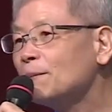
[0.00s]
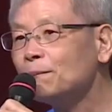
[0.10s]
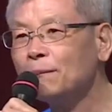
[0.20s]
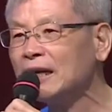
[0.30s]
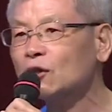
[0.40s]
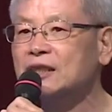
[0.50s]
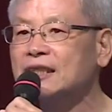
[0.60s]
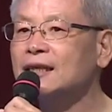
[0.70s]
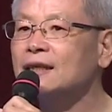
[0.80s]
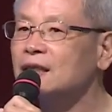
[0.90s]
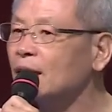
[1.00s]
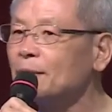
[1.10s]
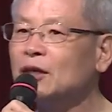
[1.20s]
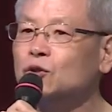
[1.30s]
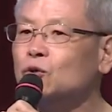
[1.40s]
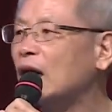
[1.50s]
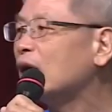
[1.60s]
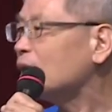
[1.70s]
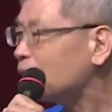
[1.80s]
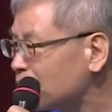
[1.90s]
没有症也没有状，
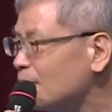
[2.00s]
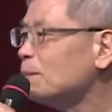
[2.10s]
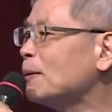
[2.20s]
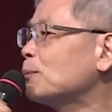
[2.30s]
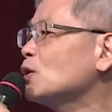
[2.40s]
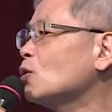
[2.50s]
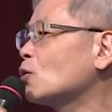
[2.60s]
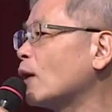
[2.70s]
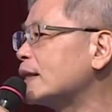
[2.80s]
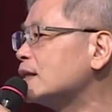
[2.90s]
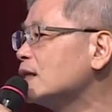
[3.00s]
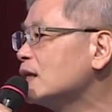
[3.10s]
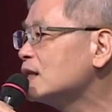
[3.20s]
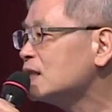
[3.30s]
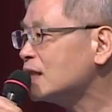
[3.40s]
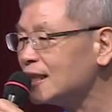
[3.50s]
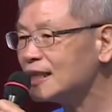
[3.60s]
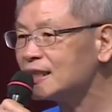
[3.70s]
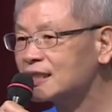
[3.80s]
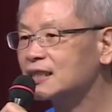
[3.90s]
根本不用管的。连
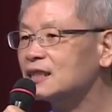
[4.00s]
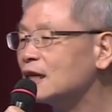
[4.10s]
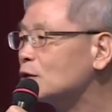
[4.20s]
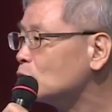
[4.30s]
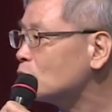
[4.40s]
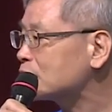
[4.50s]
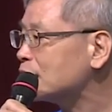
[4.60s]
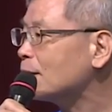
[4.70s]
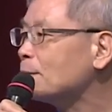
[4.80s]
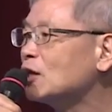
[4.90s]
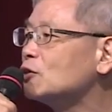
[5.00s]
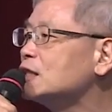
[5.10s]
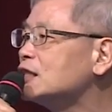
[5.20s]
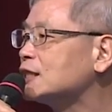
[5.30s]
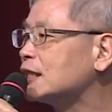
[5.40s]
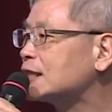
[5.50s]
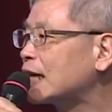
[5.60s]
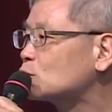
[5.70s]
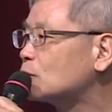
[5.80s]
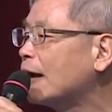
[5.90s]
你死了，如果真的没有仪器检
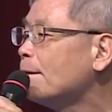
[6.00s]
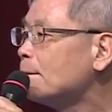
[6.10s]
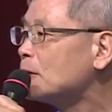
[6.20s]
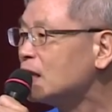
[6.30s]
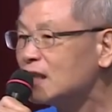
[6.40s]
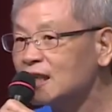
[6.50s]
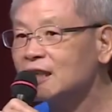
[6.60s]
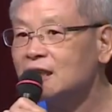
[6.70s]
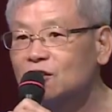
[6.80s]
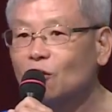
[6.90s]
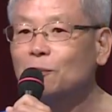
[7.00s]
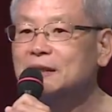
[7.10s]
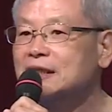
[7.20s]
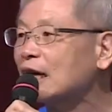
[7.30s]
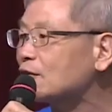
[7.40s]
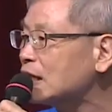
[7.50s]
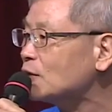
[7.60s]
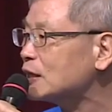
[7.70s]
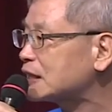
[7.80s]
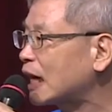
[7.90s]
查出来，你都不知道你
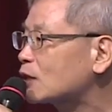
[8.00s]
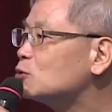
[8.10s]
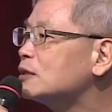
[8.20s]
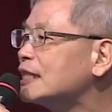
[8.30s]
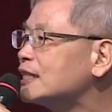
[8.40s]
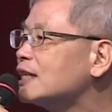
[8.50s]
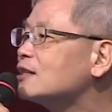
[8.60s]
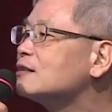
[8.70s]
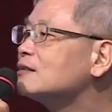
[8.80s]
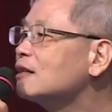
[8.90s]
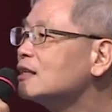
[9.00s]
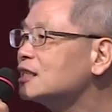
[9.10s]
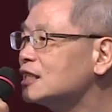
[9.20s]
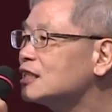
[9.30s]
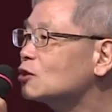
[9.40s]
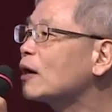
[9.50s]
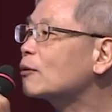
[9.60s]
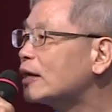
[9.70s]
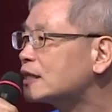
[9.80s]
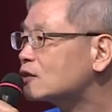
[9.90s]
会长出那些奇奇怪
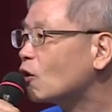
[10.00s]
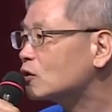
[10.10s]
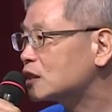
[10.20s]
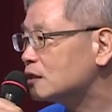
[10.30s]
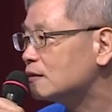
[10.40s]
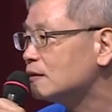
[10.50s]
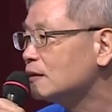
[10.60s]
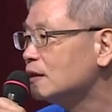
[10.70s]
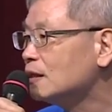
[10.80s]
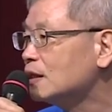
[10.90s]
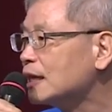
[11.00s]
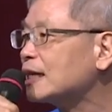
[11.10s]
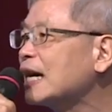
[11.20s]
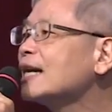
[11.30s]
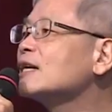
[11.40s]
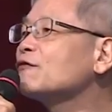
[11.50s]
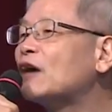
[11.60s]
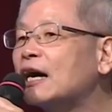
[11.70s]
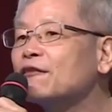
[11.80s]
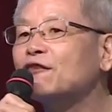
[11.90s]
怪的东西，那看了
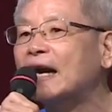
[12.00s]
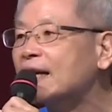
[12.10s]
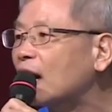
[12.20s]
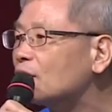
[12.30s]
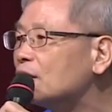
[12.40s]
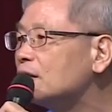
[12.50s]
反而烦恼，